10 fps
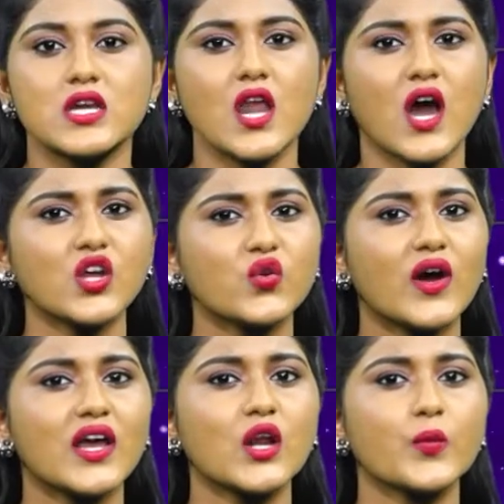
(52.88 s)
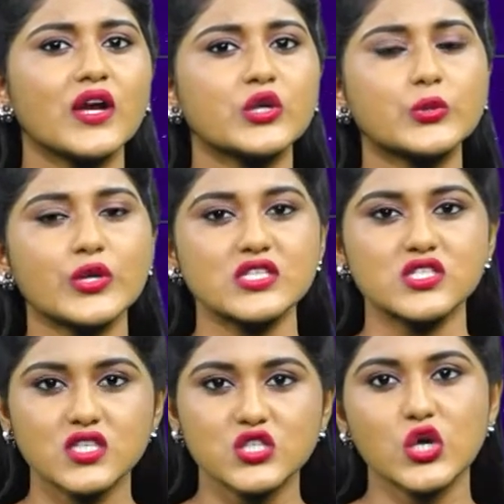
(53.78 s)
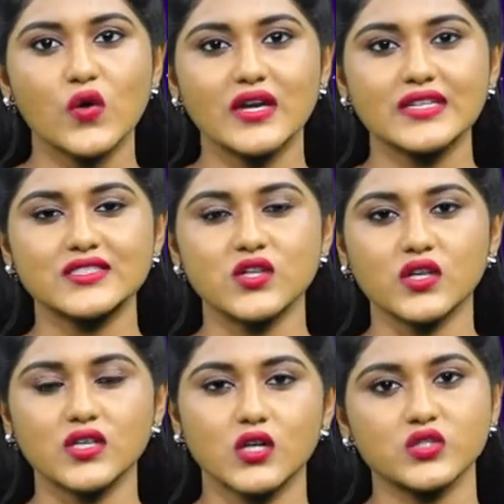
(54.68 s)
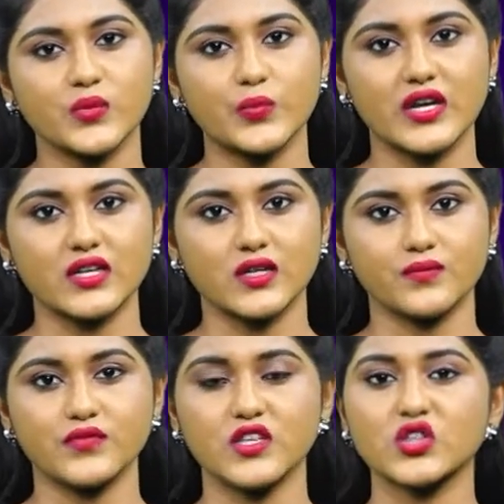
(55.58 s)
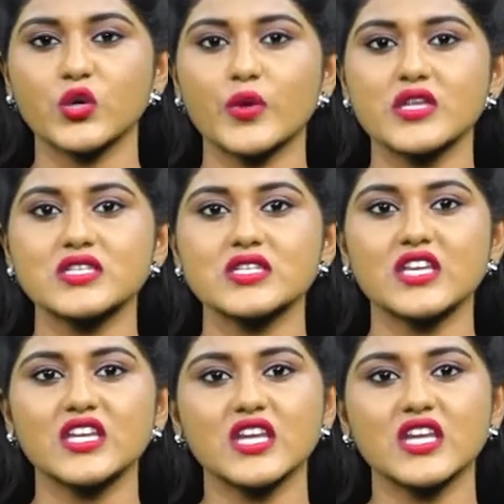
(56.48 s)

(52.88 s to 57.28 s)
నాలుగు వారాల పాటు రెస్ట్ తీసుకోవాలని డాక్టర్లు చెప్పారట దీంతో ప్రజెంట్ ఈ